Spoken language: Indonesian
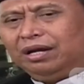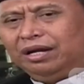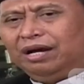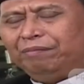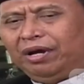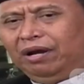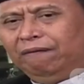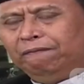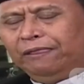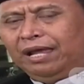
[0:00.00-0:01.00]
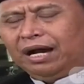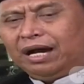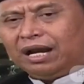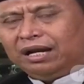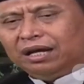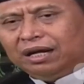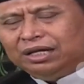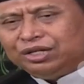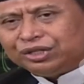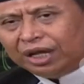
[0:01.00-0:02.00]
Kenapa? Karena
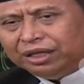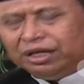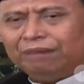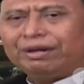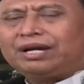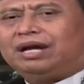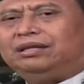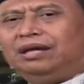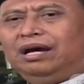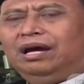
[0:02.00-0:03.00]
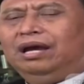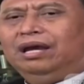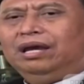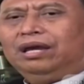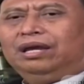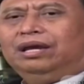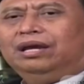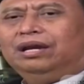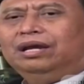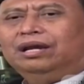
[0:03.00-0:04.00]
lisannya berkata,
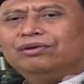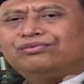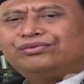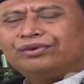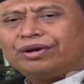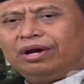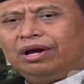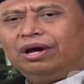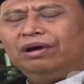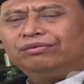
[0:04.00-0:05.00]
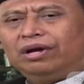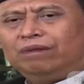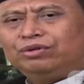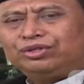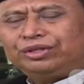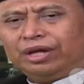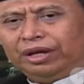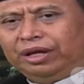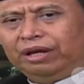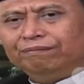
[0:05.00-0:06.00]
"Ihdinas siratal
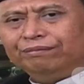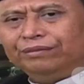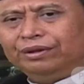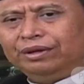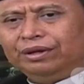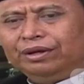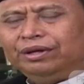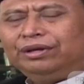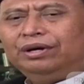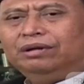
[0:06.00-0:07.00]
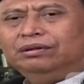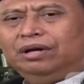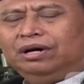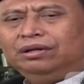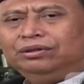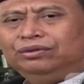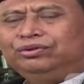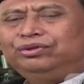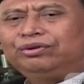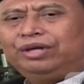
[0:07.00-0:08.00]
mustaqim." Ya Allah,
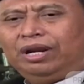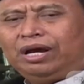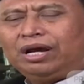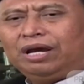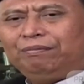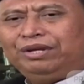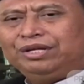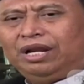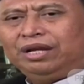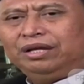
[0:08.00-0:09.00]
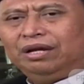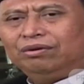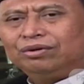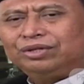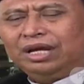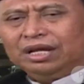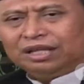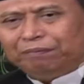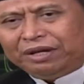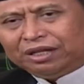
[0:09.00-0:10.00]
tunjukilah kami jalan yang lurus.
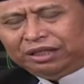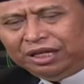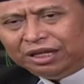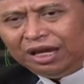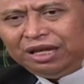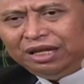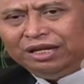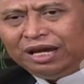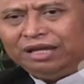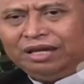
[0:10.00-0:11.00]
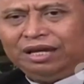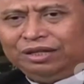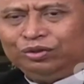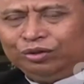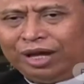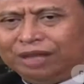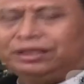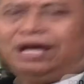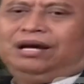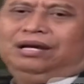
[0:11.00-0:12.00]
Tapi ketika hidayah itu
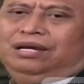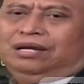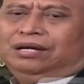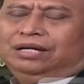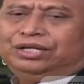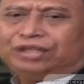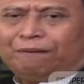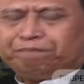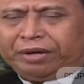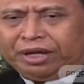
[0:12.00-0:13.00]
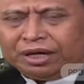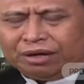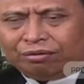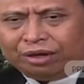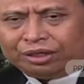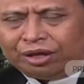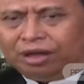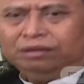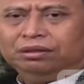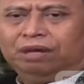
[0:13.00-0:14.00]
datang, disampaikan oleh
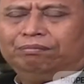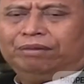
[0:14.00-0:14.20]
Allah